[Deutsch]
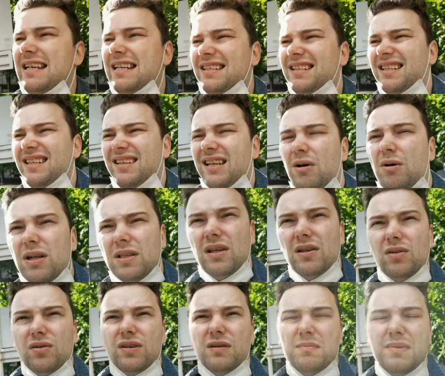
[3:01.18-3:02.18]
das dauert
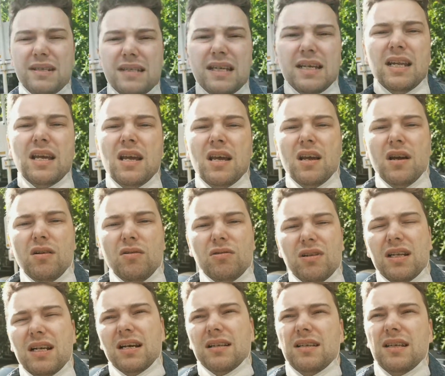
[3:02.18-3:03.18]
natürlich ein bisschen
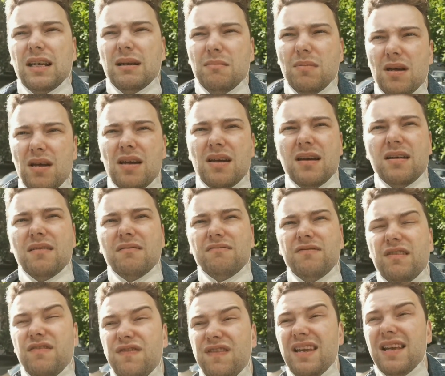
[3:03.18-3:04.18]
und je nachdem,
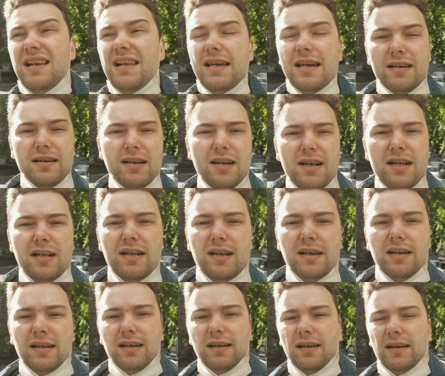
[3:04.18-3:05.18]
wie viel ihr
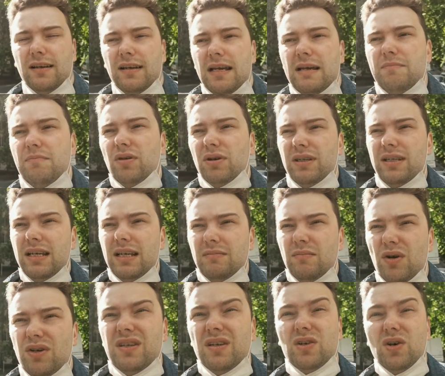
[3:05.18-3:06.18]
äh, importieren
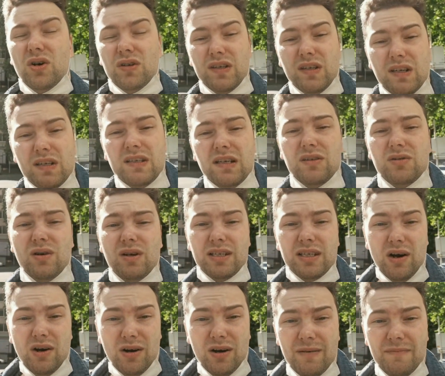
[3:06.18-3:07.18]
möchtet, kostet das
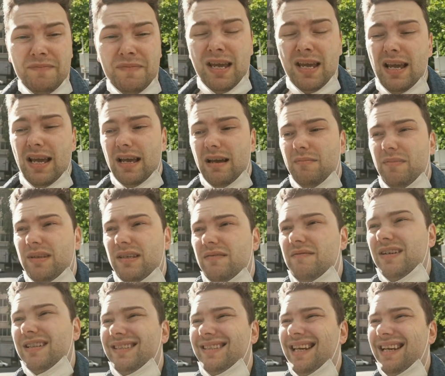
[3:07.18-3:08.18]
natürlich auch ein
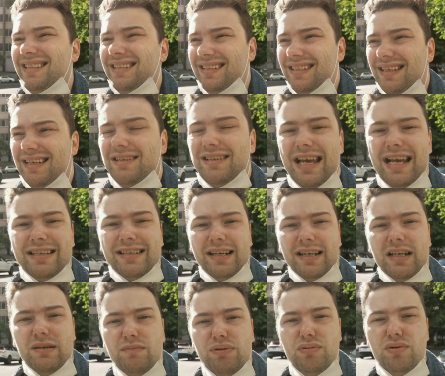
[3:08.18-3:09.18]
bisschen was Zaster, also
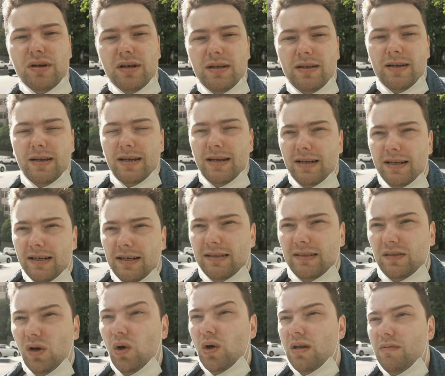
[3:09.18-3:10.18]
extra Gebühren, äh,
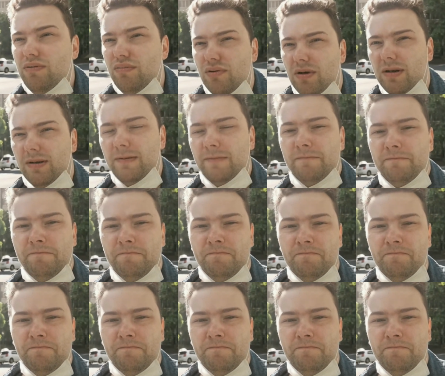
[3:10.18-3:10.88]
Zollgebühren.